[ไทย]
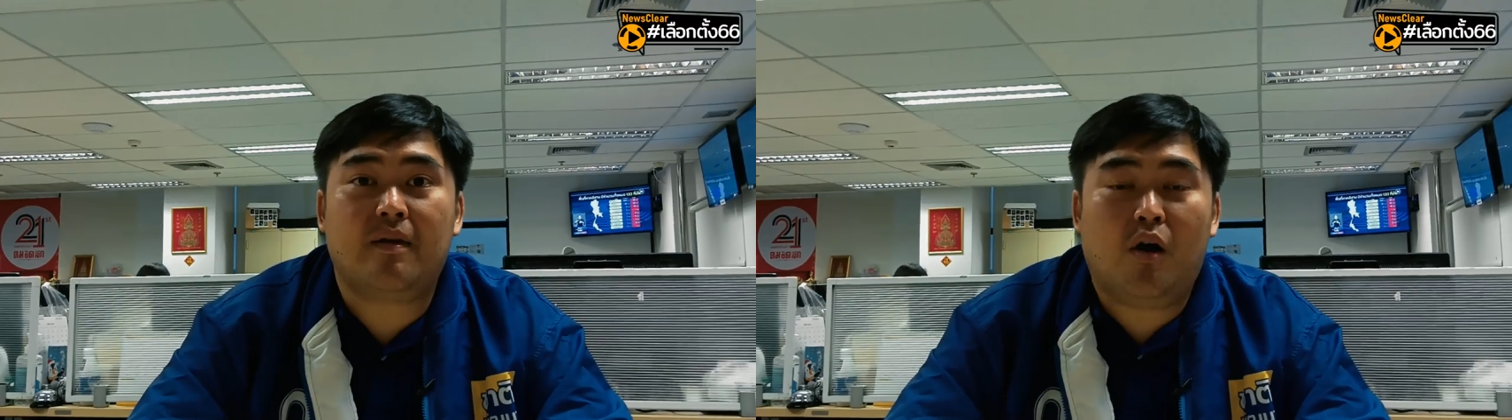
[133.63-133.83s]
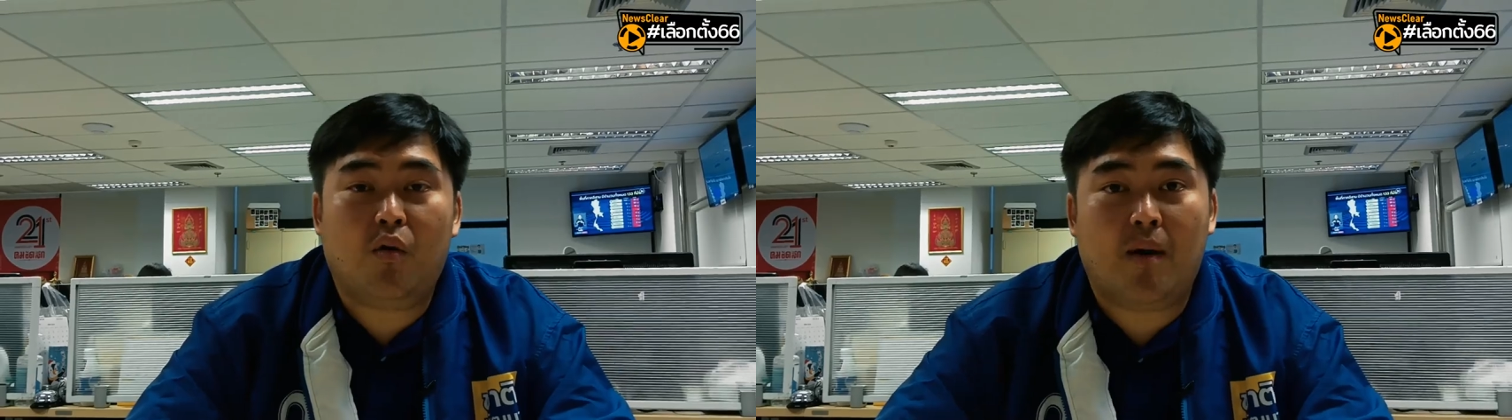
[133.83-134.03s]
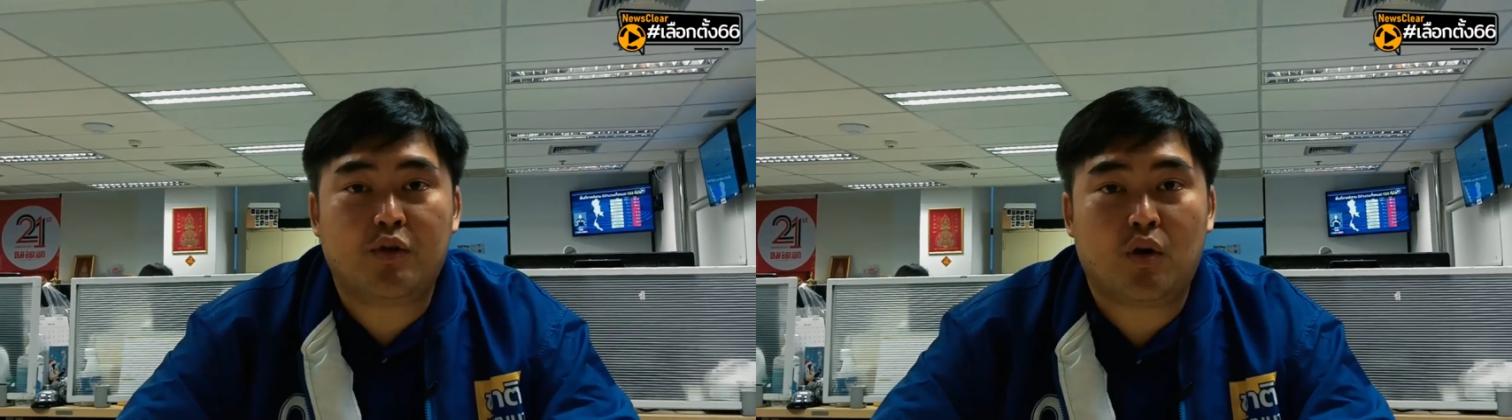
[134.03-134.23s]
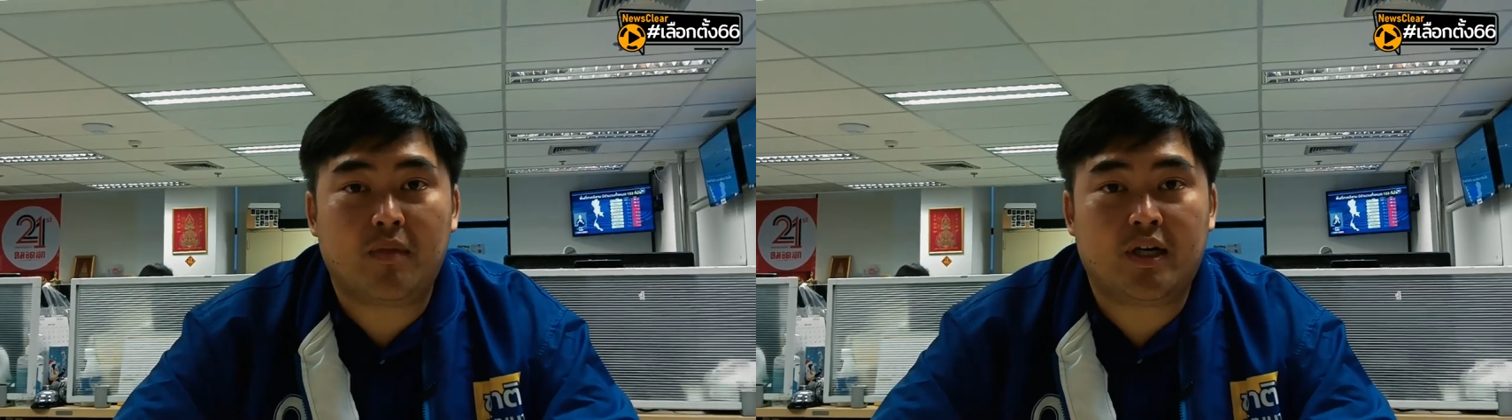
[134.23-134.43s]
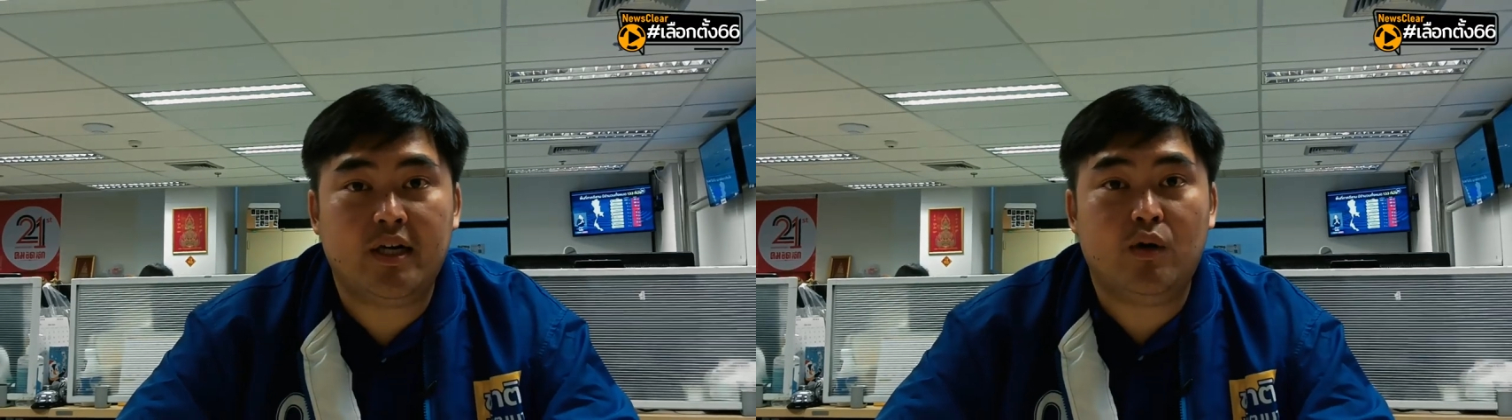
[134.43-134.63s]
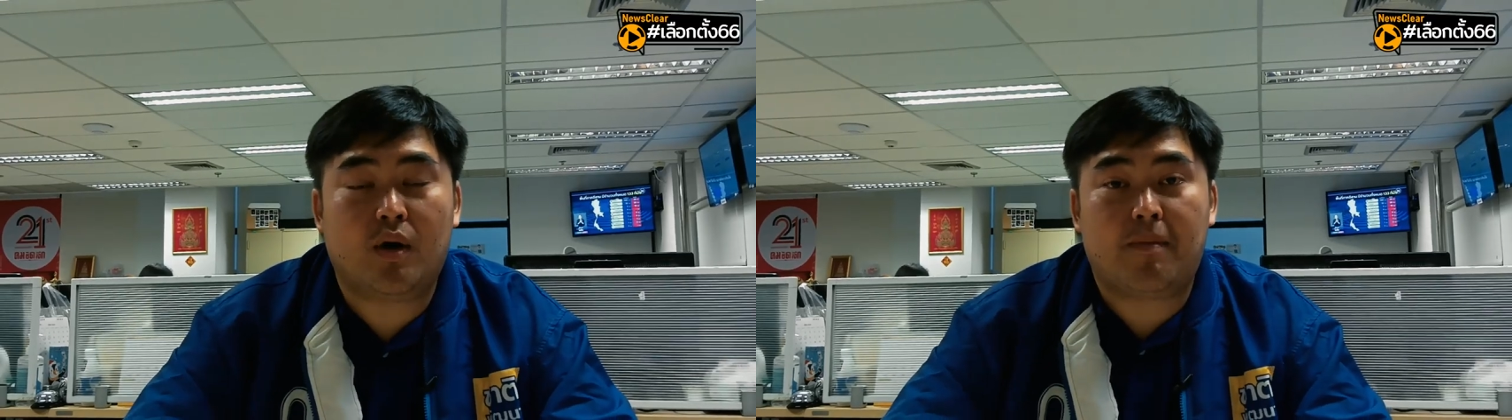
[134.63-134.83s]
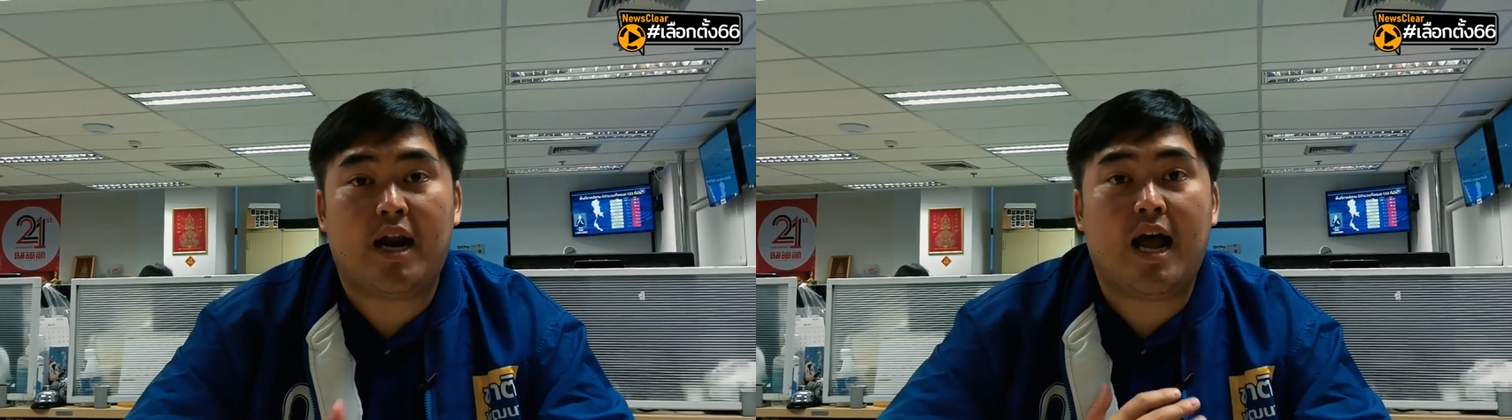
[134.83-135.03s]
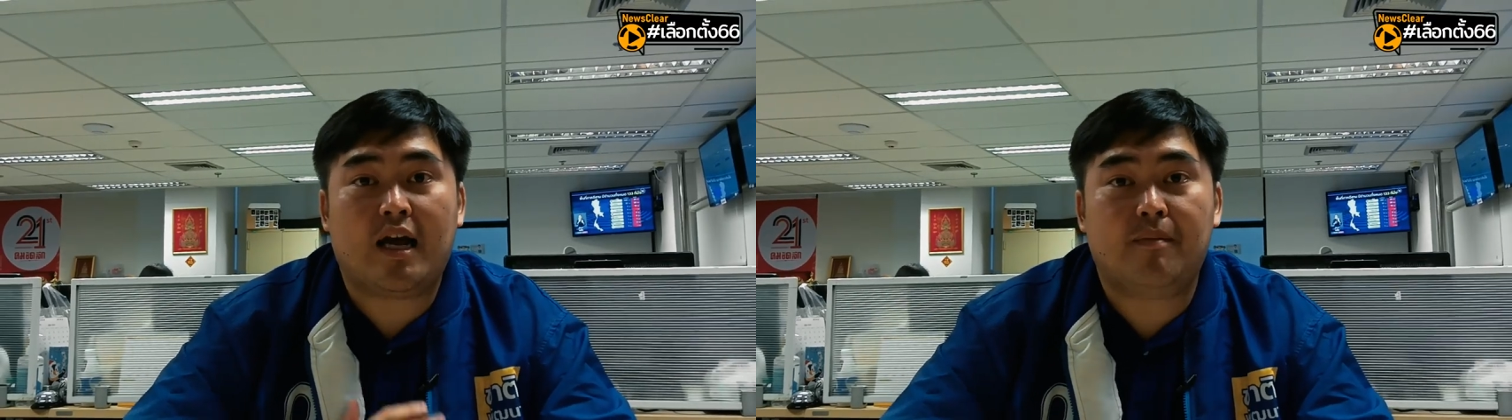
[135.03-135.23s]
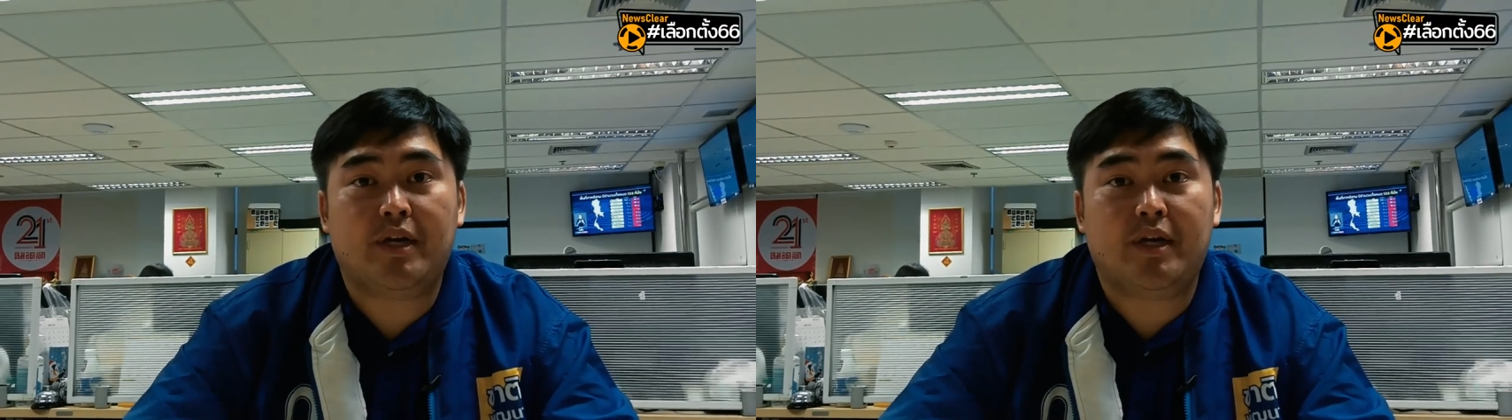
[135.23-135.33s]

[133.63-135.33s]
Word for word: เพราะความจนมันขึ้นอยู่กับภาระค